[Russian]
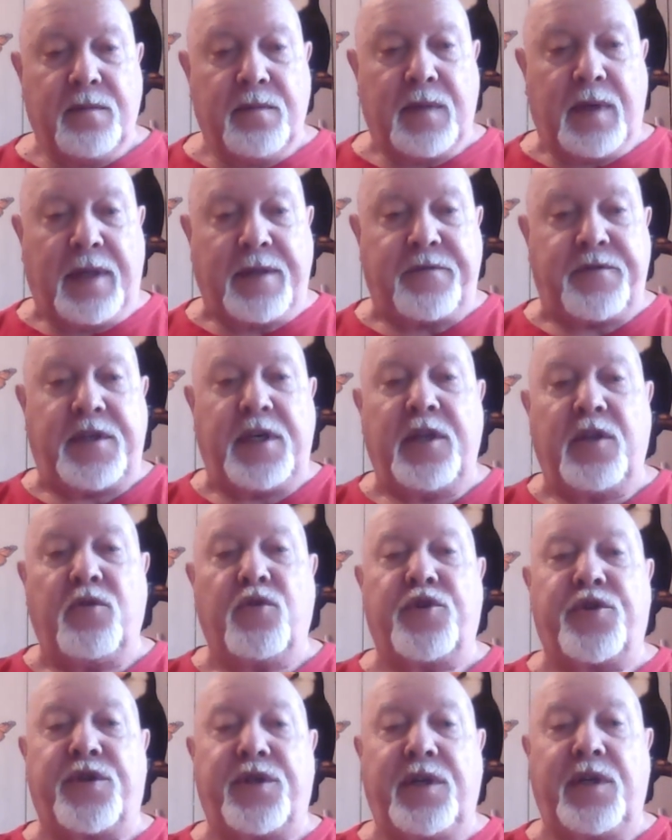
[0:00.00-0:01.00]
от всей
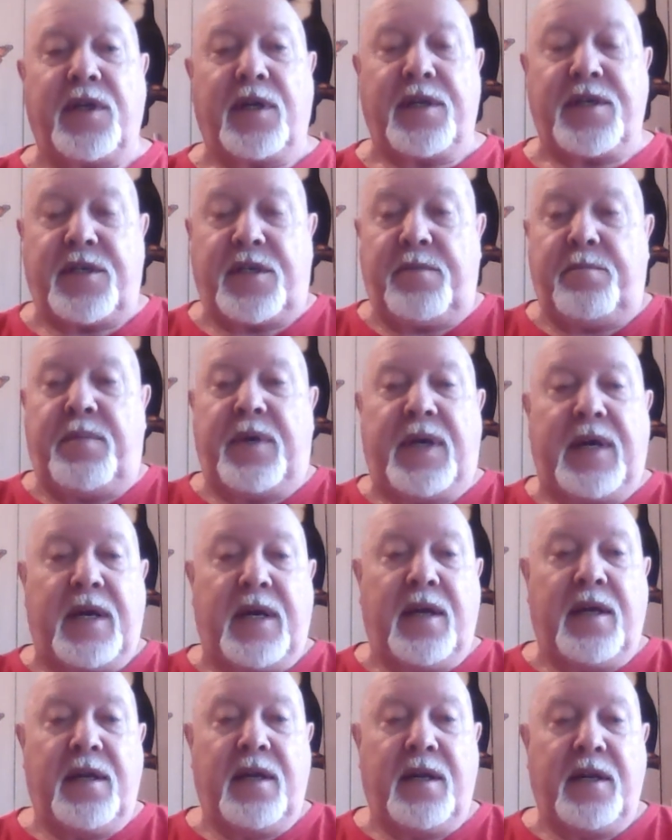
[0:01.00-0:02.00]
души, от
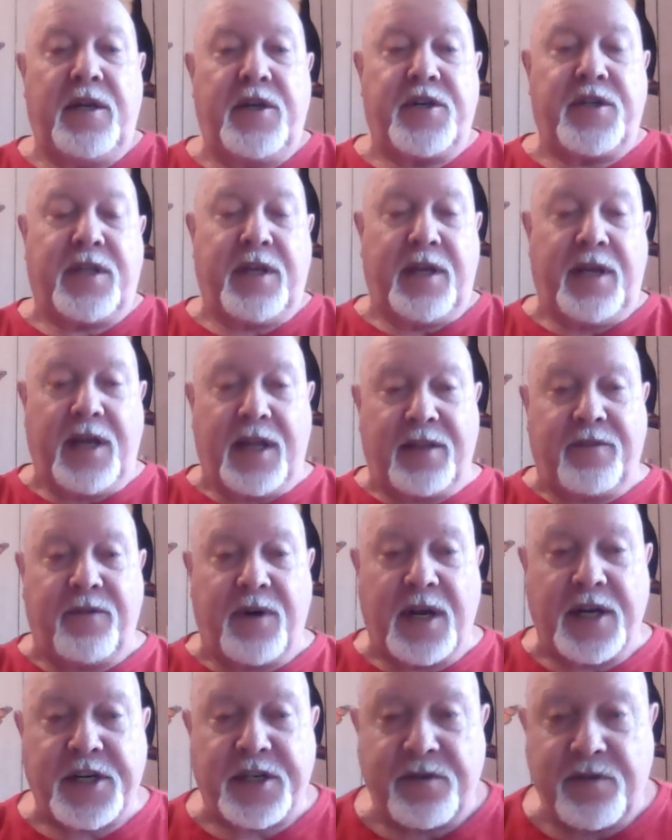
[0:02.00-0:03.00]
себя лично и от
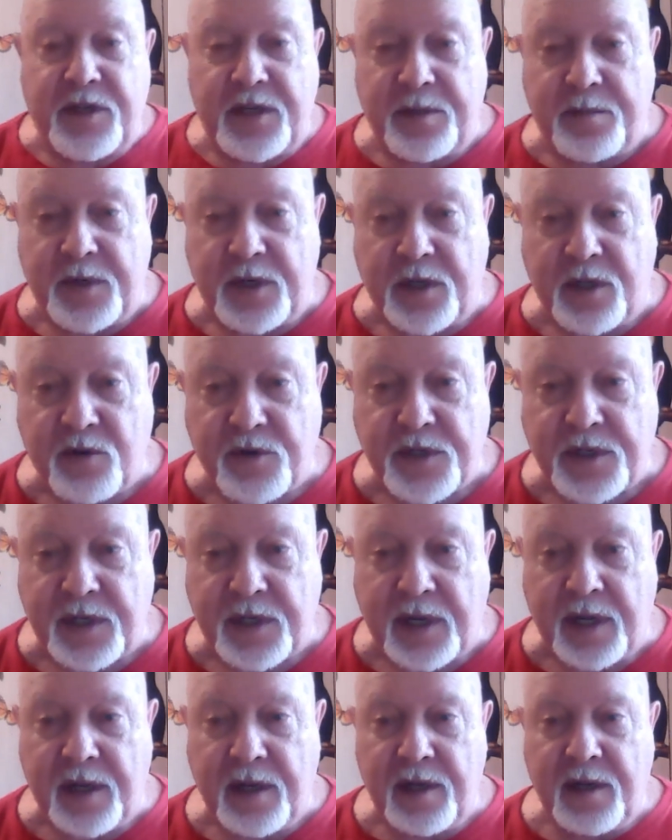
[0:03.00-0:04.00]
вашего имени,
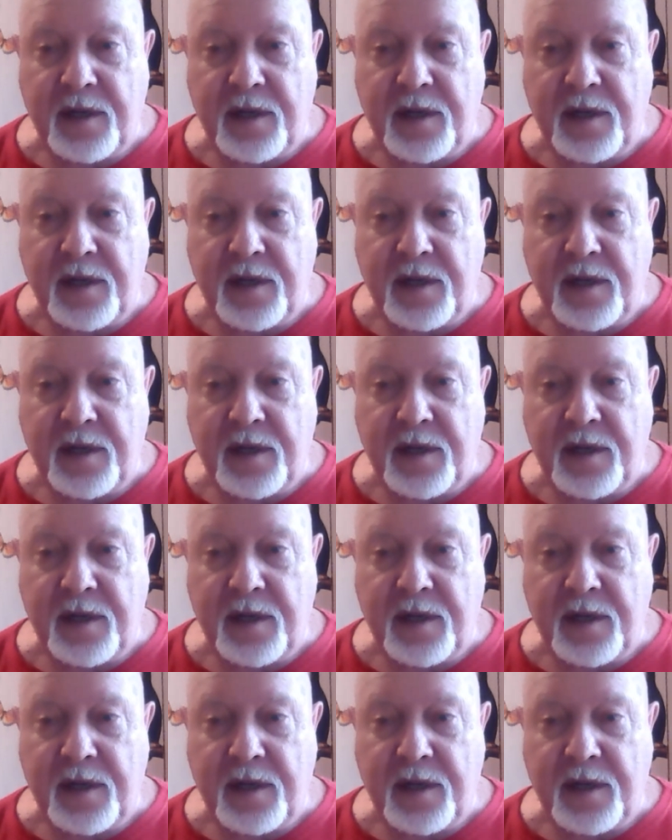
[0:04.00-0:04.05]
друзья,